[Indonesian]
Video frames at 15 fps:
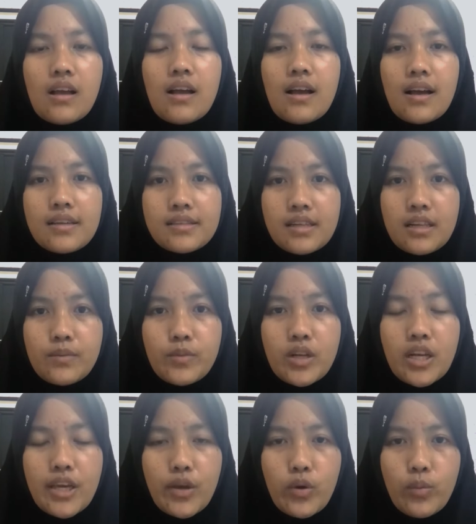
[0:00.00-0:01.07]

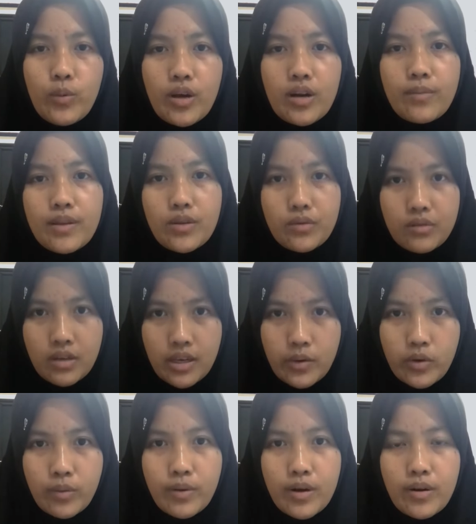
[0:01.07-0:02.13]
Assalamualaikum warahmatullahi
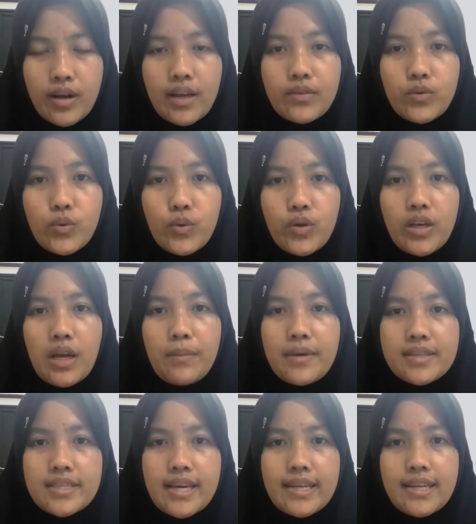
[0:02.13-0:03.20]
wabarakatuh. Nama
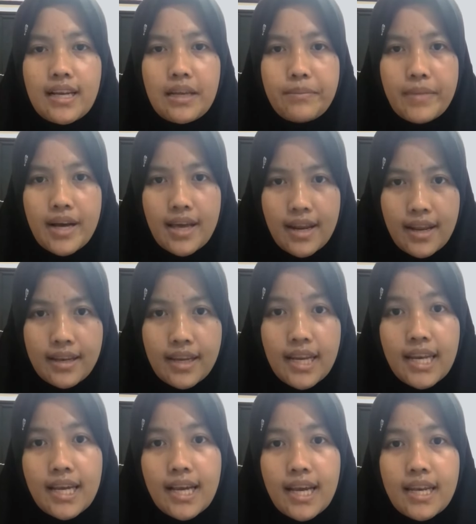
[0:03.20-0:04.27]
saya Dela Maharani
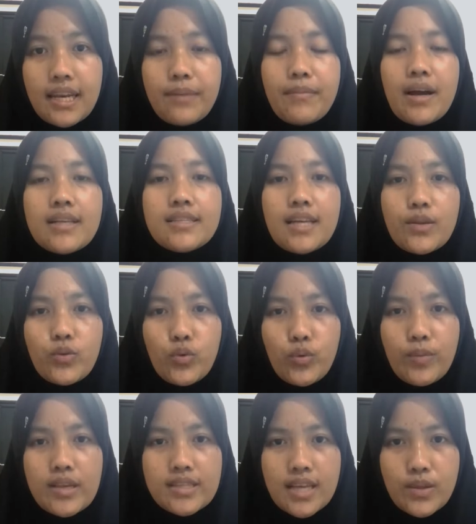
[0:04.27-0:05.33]
dengan NIM a 1 b
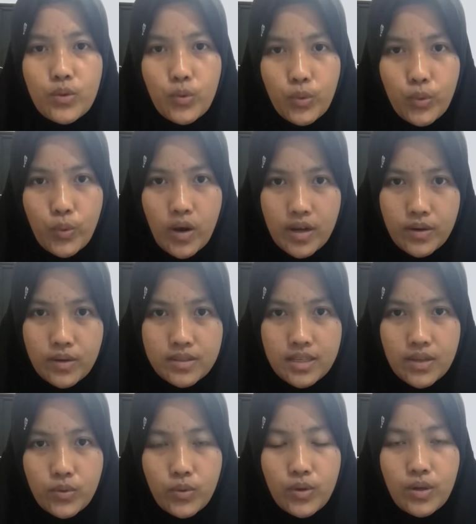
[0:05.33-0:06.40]
120106
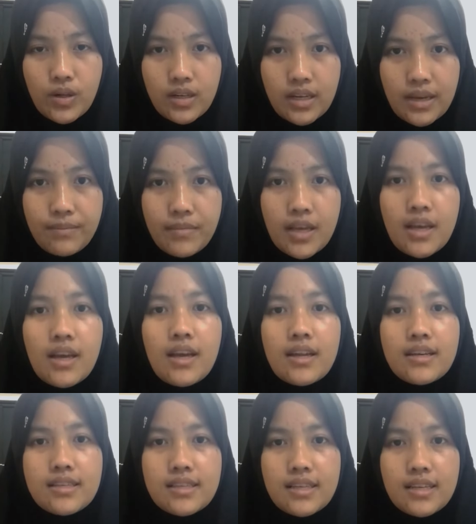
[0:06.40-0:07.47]
Di
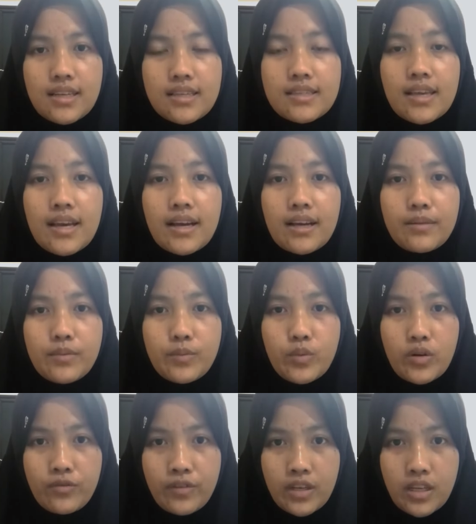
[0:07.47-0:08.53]
sini saya akan membuat
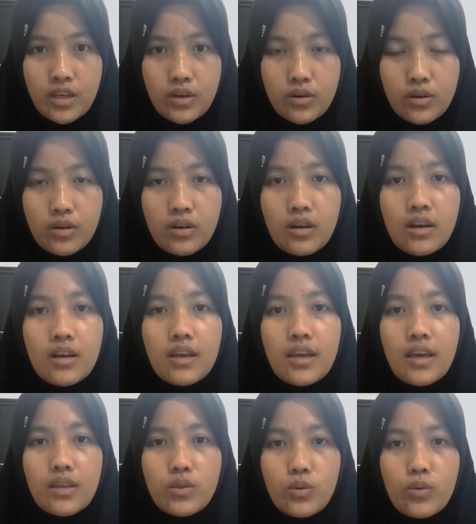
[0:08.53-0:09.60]
video
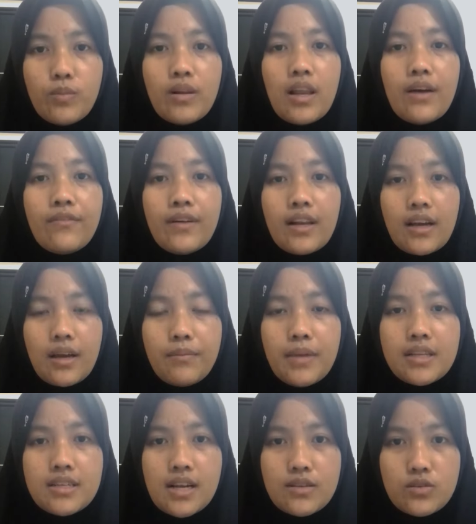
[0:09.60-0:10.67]
yaitu melafalkan
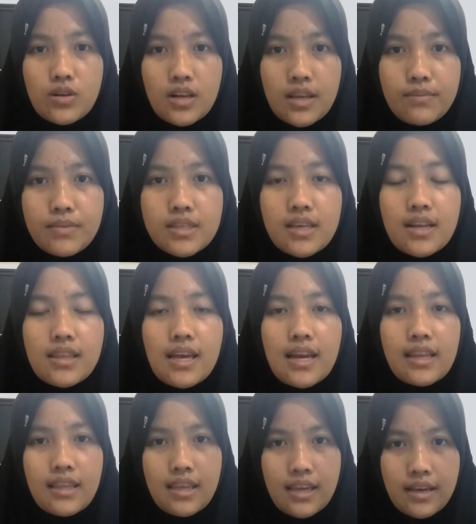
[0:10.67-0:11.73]
bacaan salat beserta
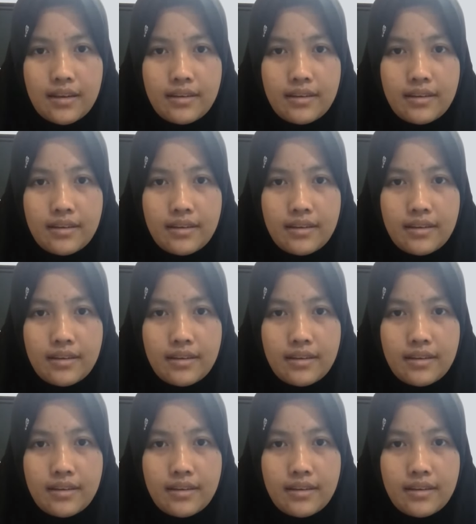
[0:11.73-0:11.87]
artinya.